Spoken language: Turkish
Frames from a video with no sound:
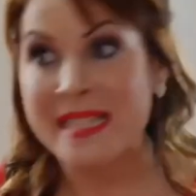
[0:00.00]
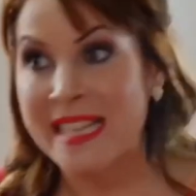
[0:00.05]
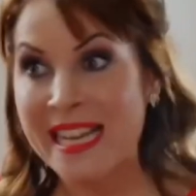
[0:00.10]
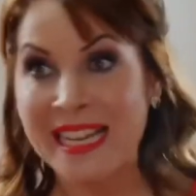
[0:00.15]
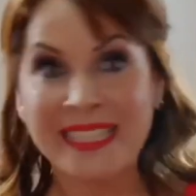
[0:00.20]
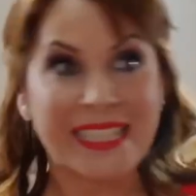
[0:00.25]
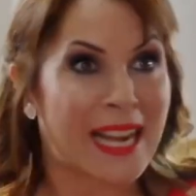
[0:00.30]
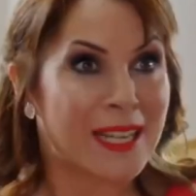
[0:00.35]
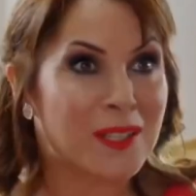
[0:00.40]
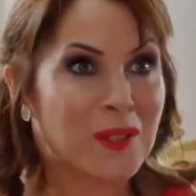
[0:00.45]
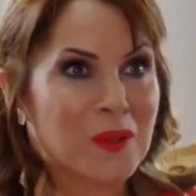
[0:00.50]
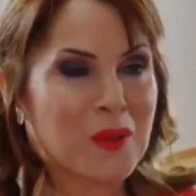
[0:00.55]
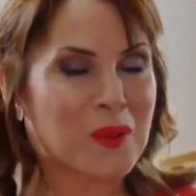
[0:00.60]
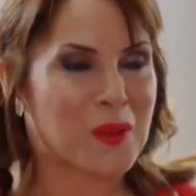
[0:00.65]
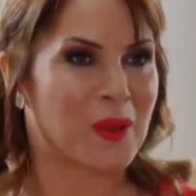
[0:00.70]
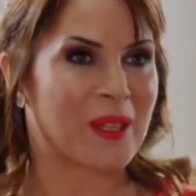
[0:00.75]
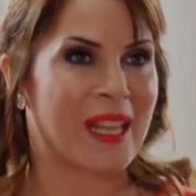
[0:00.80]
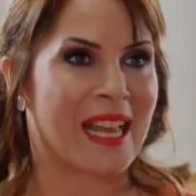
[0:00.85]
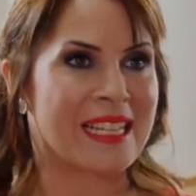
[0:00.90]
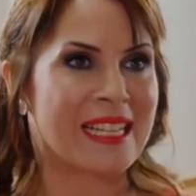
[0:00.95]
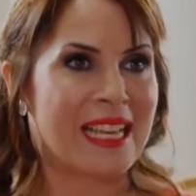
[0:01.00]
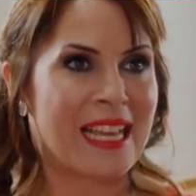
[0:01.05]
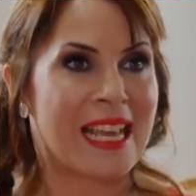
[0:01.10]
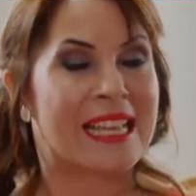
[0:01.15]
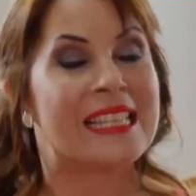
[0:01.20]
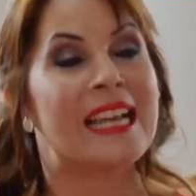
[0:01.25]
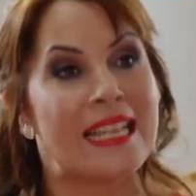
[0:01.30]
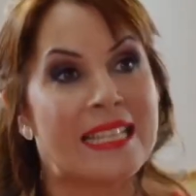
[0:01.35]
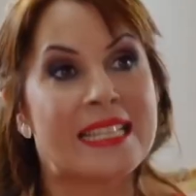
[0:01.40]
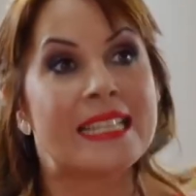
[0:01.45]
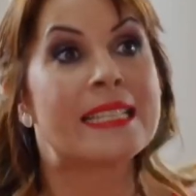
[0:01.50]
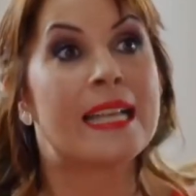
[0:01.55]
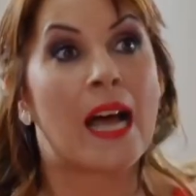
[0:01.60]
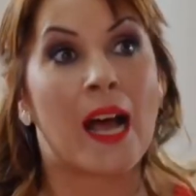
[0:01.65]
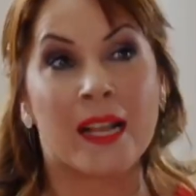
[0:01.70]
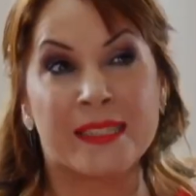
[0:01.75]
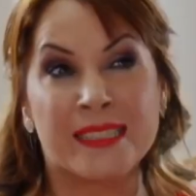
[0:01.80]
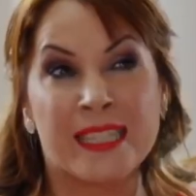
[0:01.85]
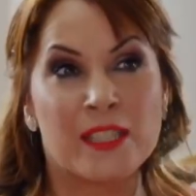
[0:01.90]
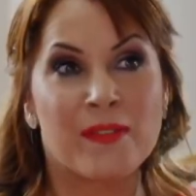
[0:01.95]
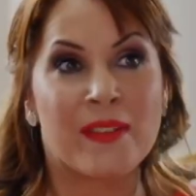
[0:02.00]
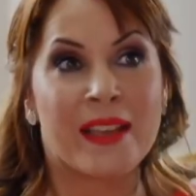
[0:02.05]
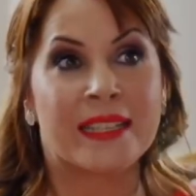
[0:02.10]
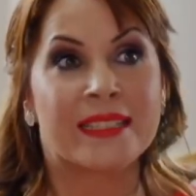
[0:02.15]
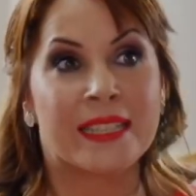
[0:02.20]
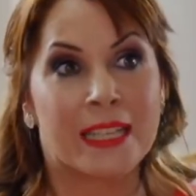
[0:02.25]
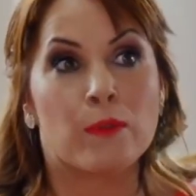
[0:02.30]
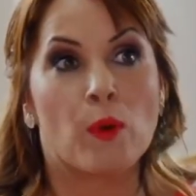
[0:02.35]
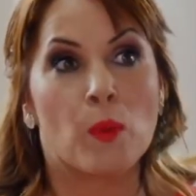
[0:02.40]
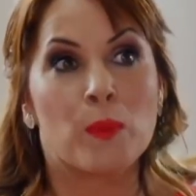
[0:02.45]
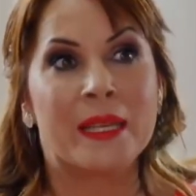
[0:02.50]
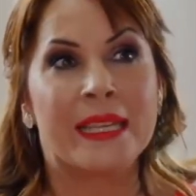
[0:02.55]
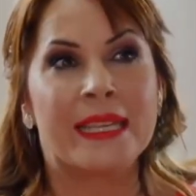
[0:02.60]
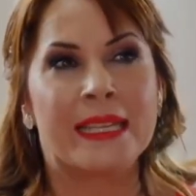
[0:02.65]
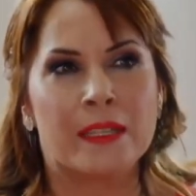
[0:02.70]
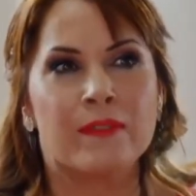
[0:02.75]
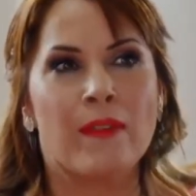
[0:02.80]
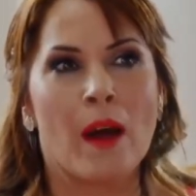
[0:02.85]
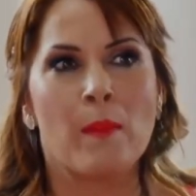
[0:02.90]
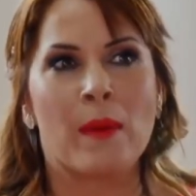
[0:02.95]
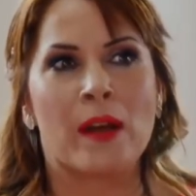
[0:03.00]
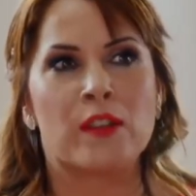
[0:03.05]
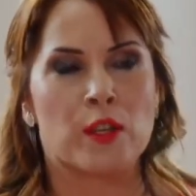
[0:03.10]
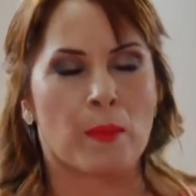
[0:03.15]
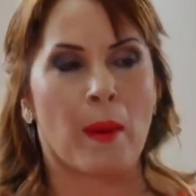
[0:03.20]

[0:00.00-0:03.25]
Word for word: Mesela nerede oturuyorlar? Yani siz adres veya telefon bilgileri var mı